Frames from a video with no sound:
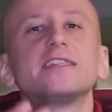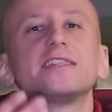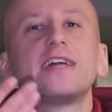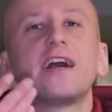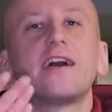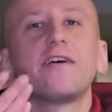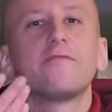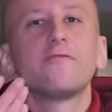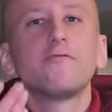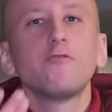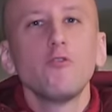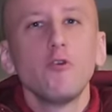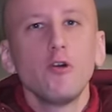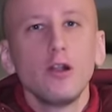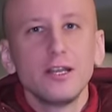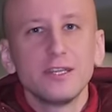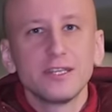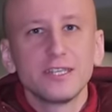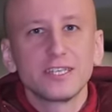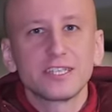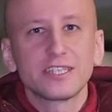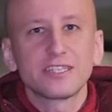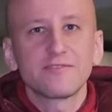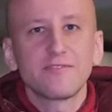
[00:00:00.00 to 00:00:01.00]

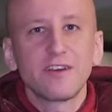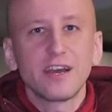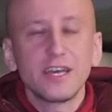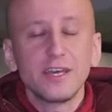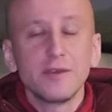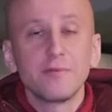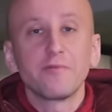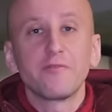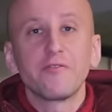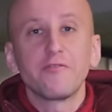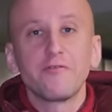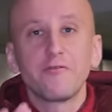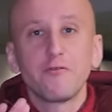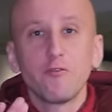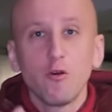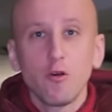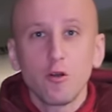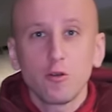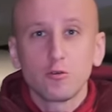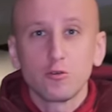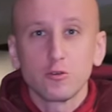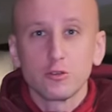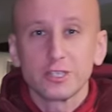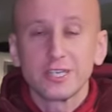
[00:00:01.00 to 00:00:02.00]
довольны своим
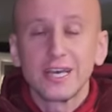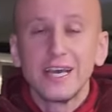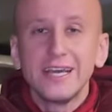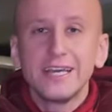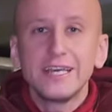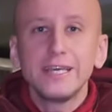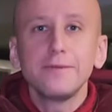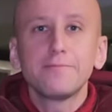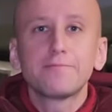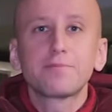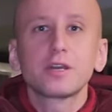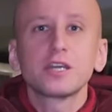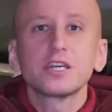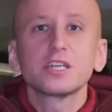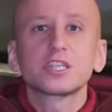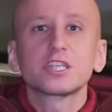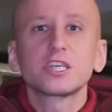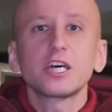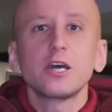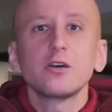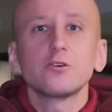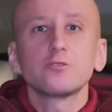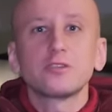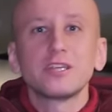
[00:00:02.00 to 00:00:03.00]
Focus и
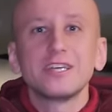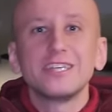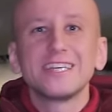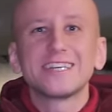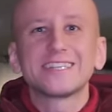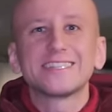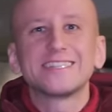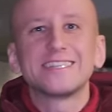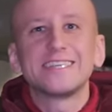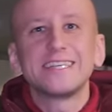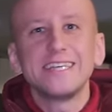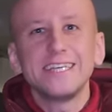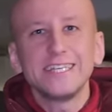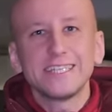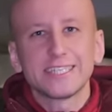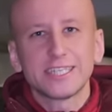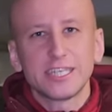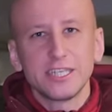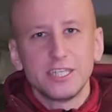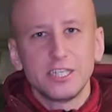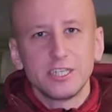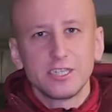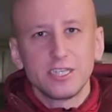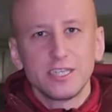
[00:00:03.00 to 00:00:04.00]
проезжают на них
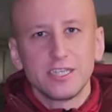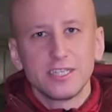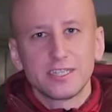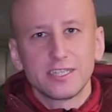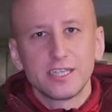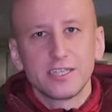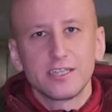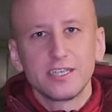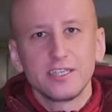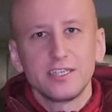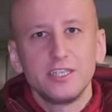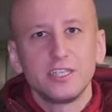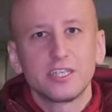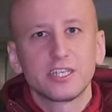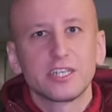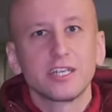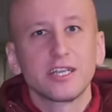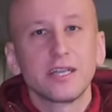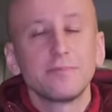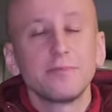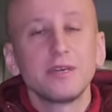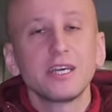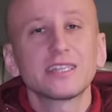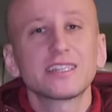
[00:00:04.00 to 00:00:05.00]
300-400 тысяч
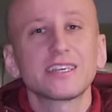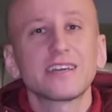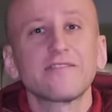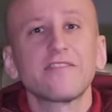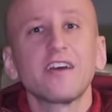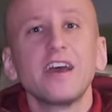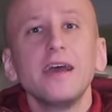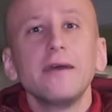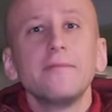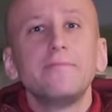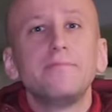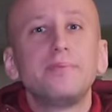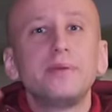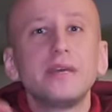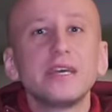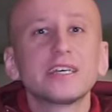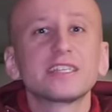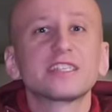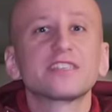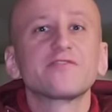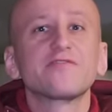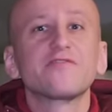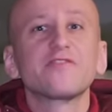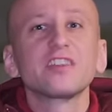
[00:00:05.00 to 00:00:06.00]
километров
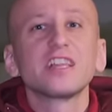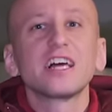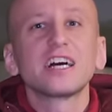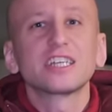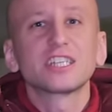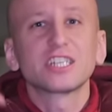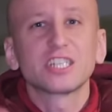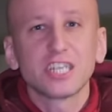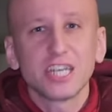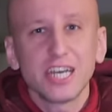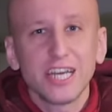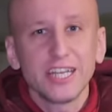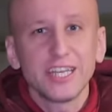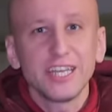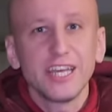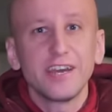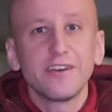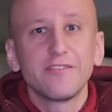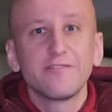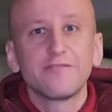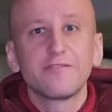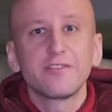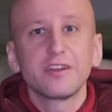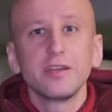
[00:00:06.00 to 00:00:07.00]
без
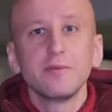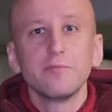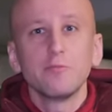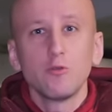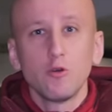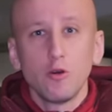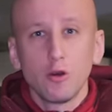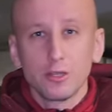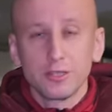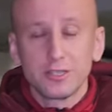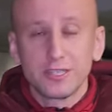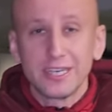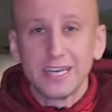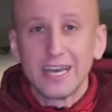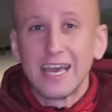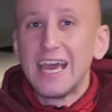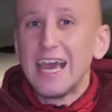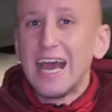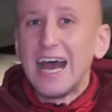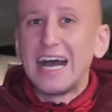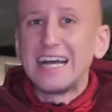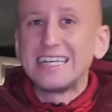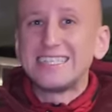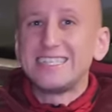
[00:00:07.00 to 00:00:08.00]
вложения в ремонты.
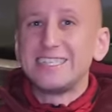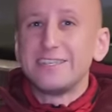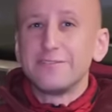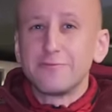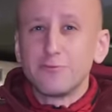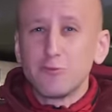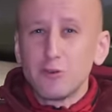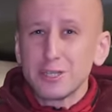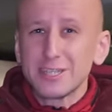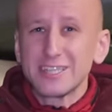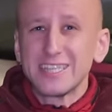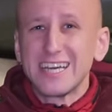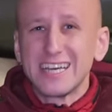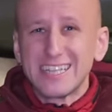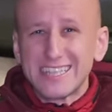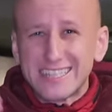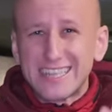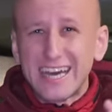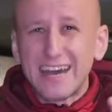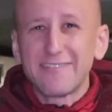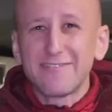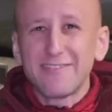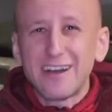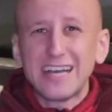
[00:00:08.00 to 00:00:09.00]
А сегодня сегодня
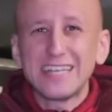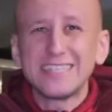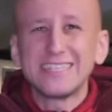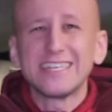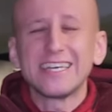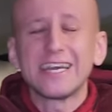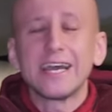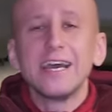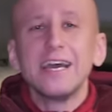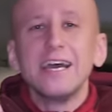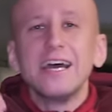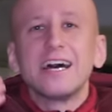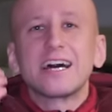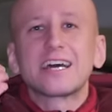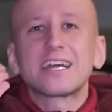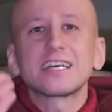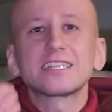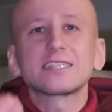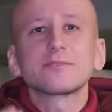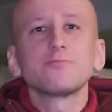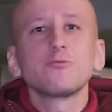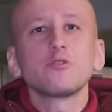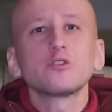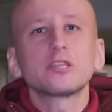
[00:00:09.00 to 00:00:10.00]
давайте
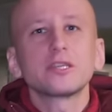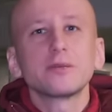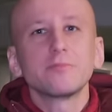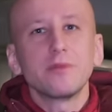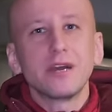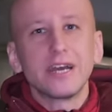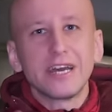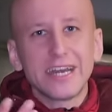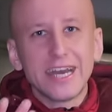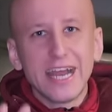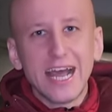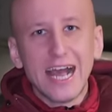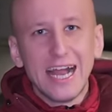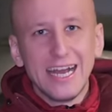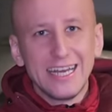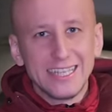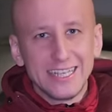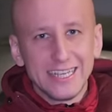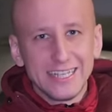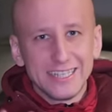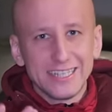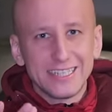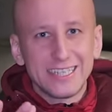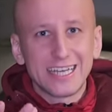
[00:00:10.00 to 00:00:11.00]
рассмотрим
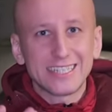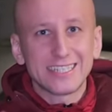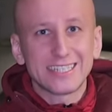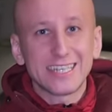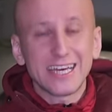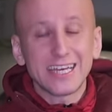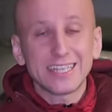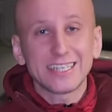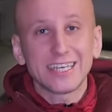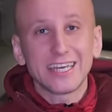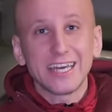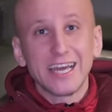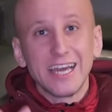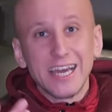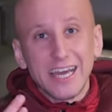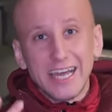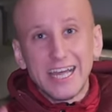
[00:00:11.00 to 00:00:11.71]
реальные недостатки